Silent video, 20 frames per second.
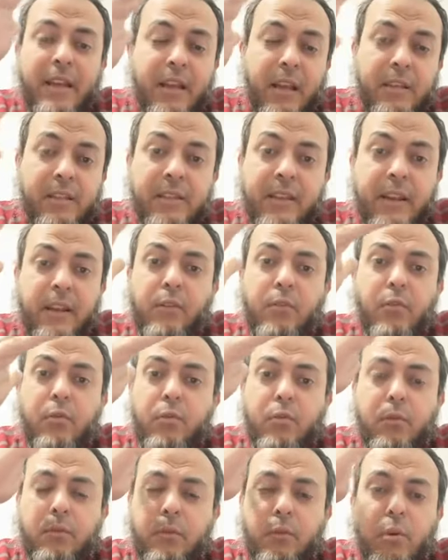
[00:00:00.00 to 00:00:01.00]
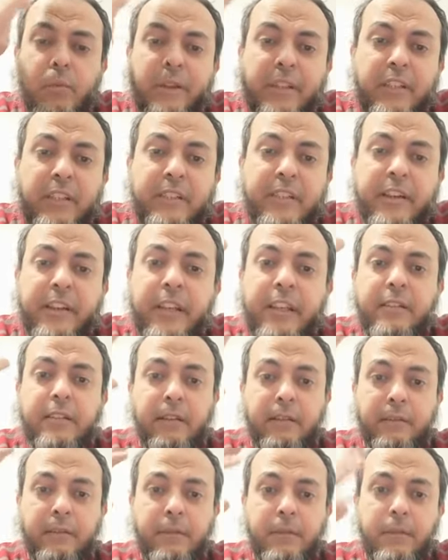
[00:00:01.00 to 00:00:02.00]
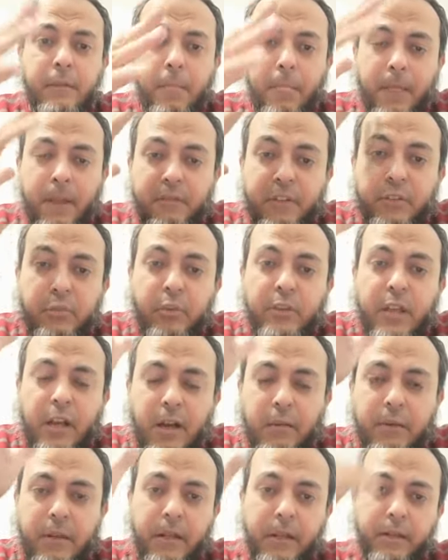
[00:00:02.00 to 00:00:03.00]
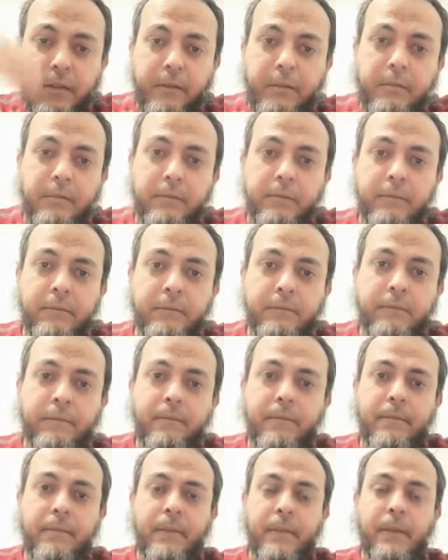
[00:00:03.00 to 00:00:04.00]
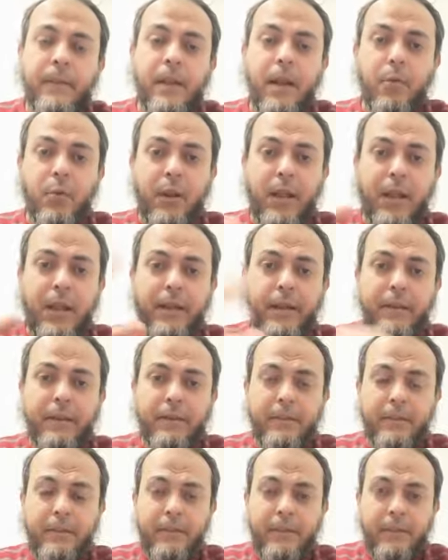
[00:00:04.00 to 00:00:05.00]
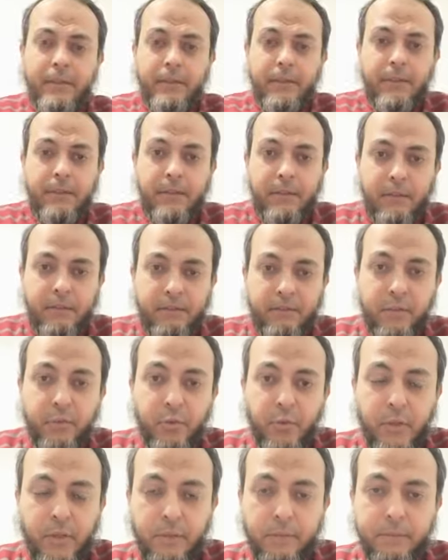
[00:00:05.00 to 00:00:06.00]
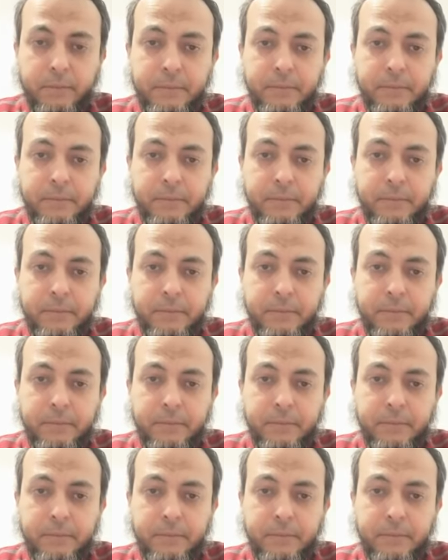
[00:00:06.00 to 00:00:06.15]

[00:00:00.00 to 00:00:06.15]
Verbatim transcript: الزنا له عقوبات كتيره جدا في الدنيا قبل الاخره اول حاجه في الدنيا